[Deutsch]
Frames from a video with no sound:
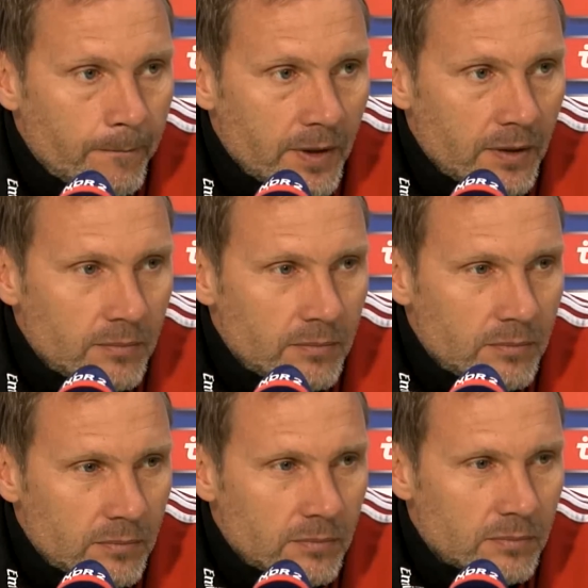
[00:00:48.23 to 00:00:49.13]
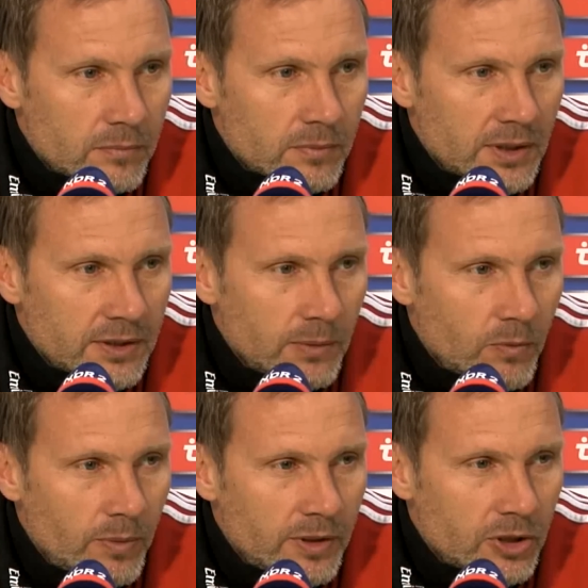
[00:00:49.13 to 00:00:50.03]
ähm, dass die,
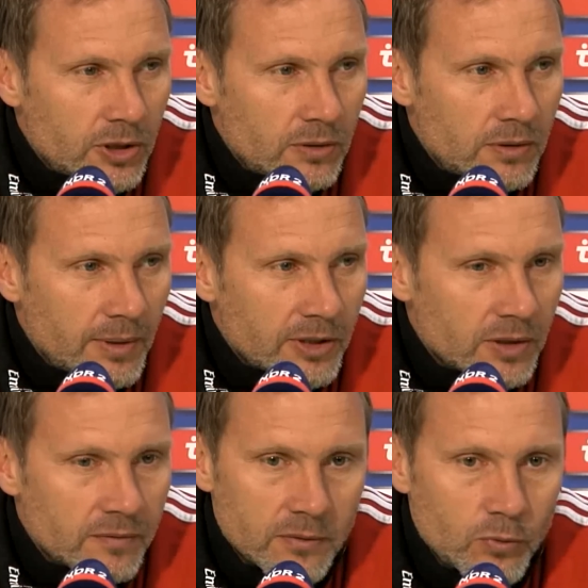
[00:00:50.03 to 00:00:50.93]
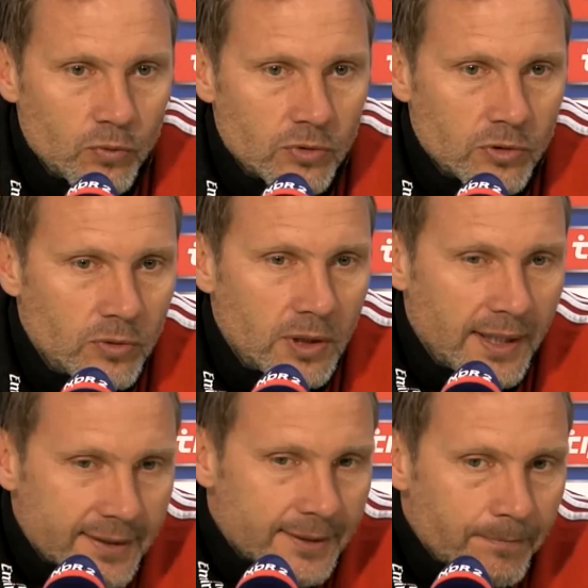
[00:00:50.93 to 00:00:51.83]
Moment, die Mannschaft einen guten Zug
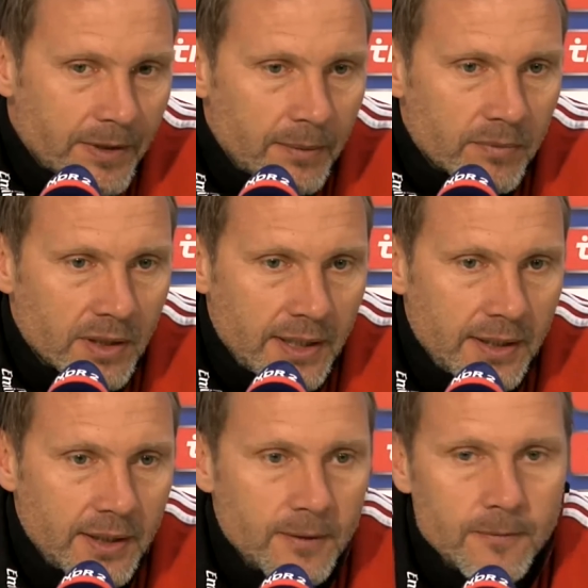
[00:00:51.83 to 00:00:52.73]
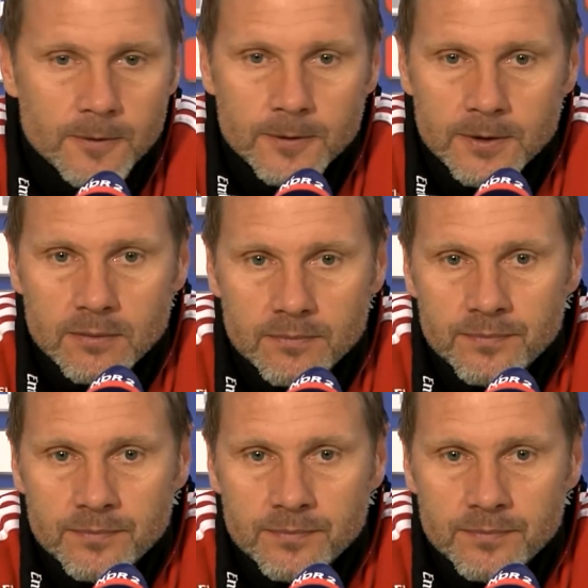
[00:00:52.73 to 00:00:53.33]
hat im Training und